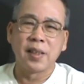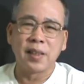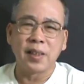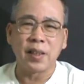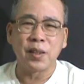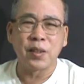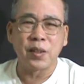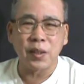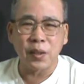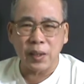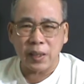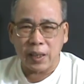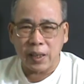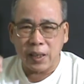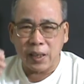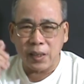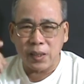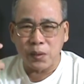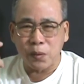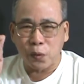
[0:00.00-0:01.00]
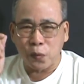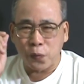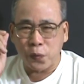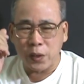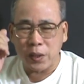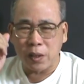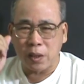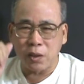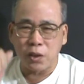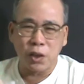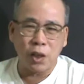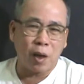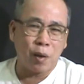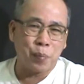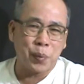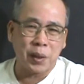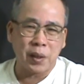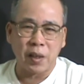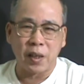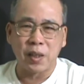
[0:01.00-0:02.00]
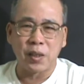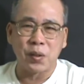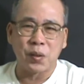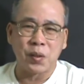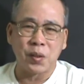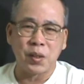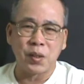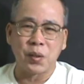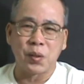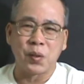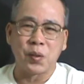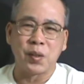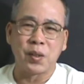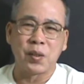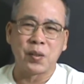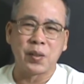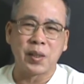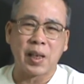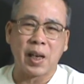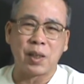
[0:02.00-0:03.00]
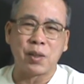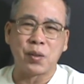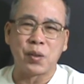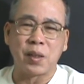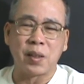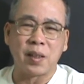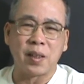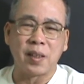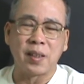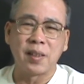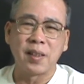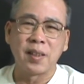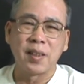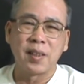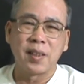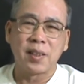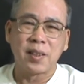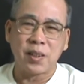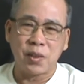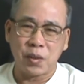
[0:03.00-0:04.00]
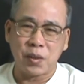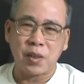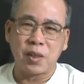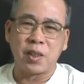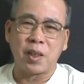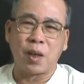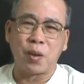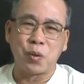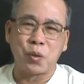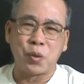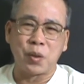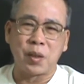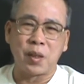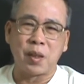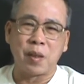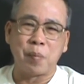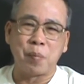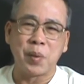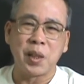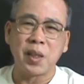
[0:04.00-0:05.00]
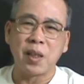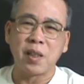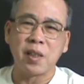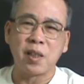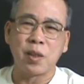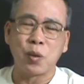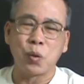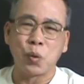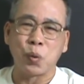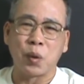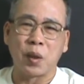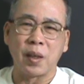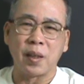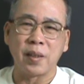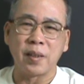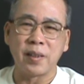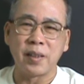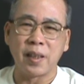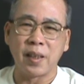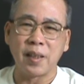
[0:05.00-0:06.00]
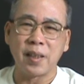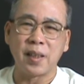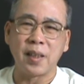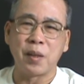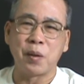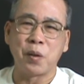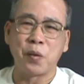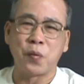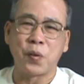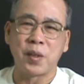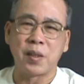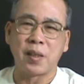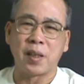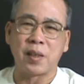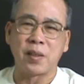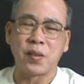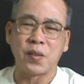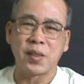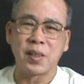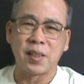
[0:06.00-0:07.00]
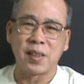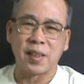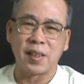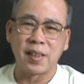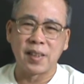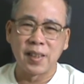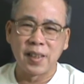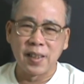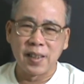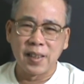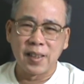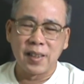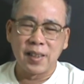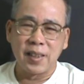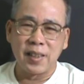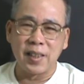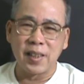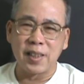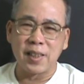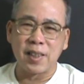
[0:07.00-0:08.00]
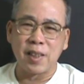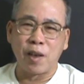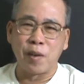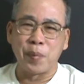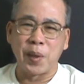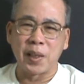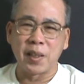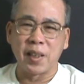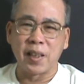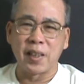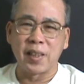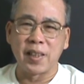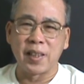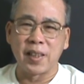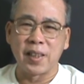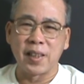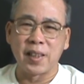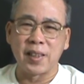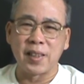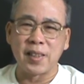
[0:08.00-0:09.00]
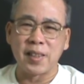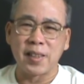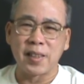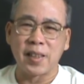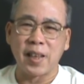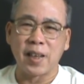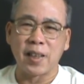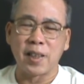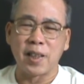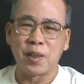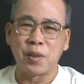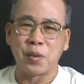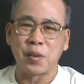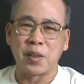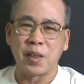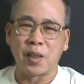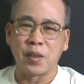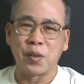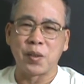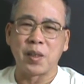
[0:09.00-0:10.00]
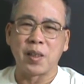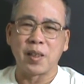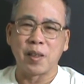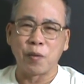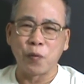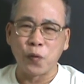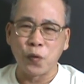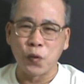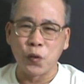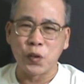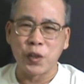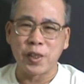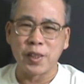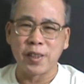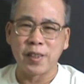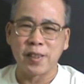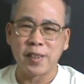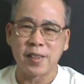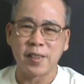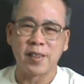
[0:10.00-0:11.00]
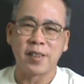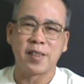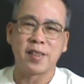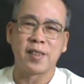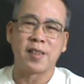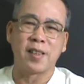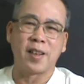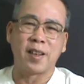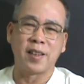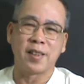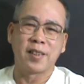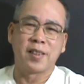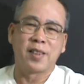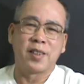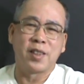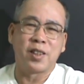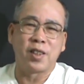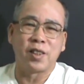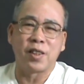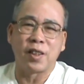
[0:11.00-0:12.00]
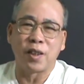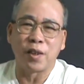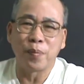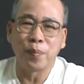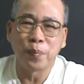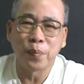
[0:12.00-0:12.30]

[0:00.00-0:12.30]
那那给人一种非常俏皮的一种一种一种感觉哈，这就是小曲的迷人之处啊。今天跟各位分享就是一个扫盲的一个时代歌曲，叫做《夫妻四字》啊，谢谢。